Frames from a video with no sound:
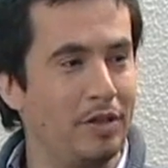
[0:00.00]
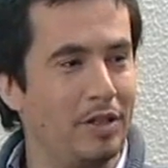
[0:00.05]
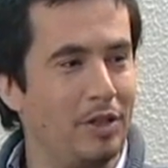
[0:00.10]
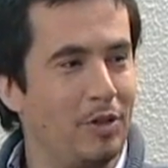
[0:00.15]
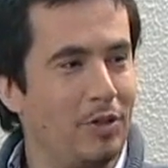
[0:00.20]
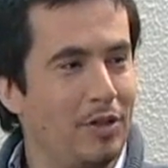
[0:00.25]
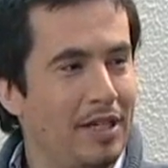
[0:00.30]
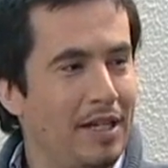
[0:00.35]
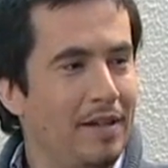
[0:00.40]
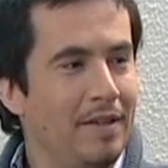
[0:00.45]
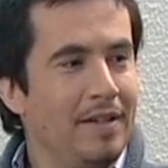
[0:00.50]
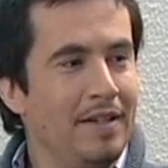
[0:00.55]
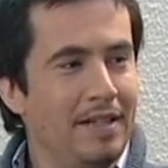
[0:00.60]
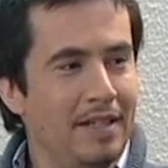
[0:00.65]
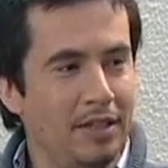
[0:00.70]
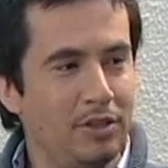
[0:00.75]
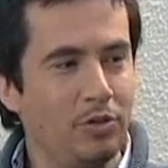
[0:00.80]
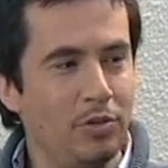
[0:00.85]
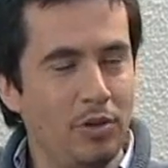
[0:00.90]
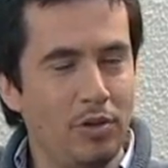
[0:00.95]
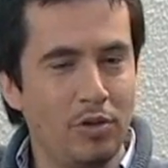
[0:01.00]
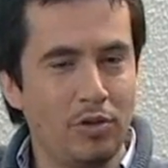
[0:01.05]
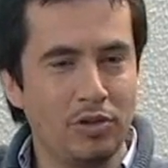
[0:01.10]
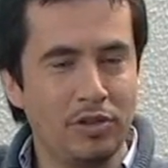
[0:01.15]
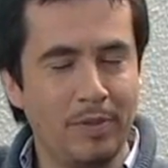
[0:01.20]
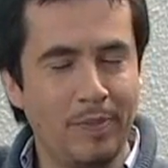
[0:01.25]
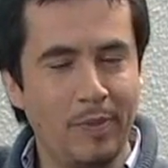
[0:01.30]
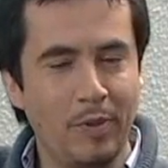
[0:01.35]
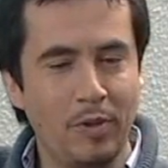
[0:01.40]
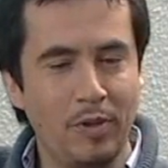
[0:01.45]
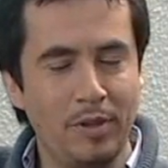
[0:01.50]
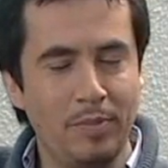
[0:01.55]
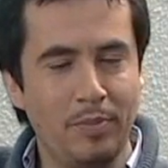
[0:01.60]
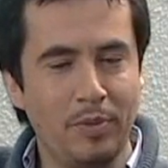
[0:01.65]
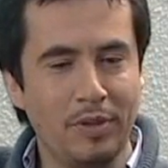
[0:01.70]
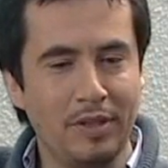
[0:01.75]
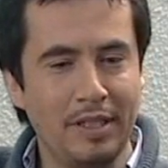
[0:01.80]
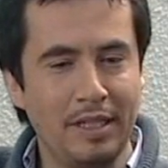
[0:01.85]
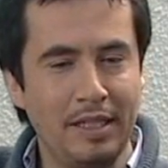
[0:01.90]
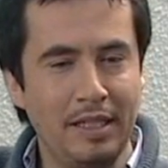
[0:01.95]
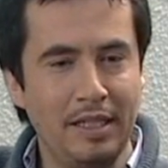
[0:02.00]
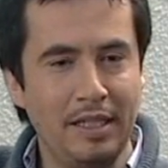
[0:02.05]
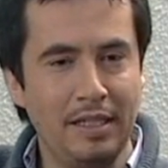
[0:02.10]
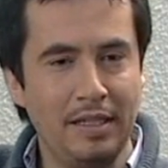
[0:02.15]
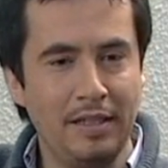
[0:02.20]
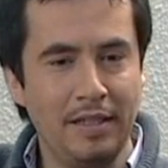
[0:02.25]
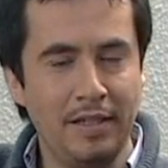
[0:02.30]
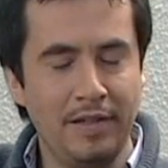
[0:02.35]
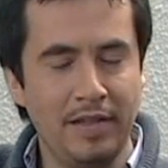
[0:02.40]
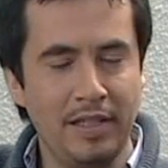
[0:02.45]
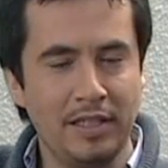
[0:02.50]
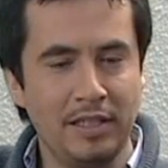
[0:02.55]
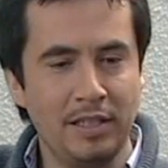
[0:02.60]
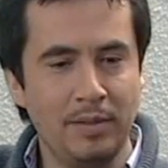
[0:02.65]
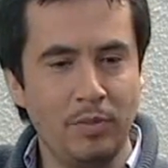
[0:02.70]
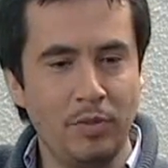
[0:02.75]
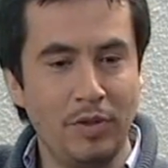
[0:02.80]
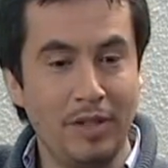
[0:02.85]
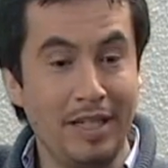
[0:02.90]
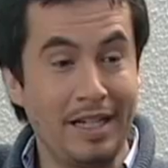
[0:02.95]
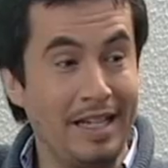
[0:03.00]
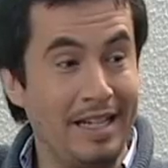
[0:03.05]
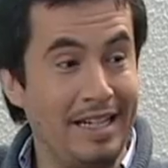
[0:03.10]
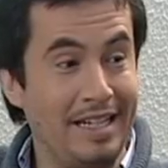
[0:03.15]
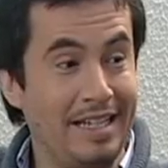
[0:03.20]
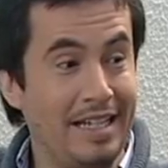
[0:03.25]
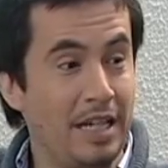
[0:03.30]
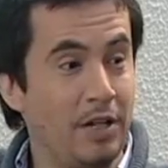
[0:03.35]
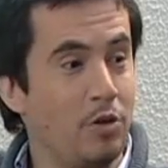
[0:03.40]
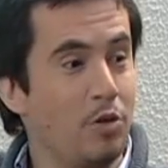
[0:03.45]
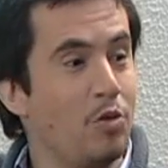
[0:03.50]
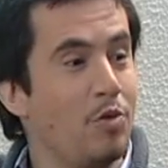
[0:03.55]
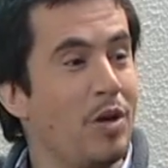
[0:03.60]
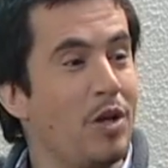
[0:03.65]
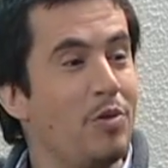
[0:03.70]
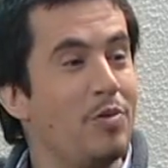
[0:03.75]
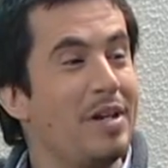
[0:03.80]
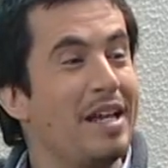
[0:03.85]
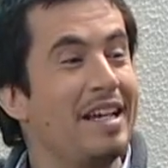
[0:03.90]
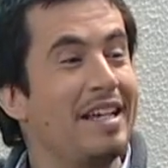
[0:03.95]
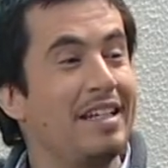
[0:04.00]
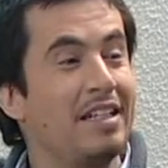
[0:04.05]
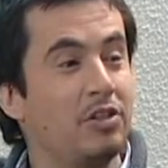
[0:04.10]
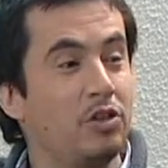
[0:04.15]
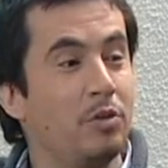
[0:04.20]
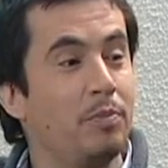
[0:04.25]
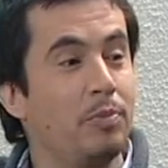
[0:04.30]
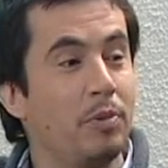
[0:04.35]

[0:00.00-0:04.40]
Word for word: Creo que es uno de los conceptos importantes que debiésemos dejar en claro. No hay una agresión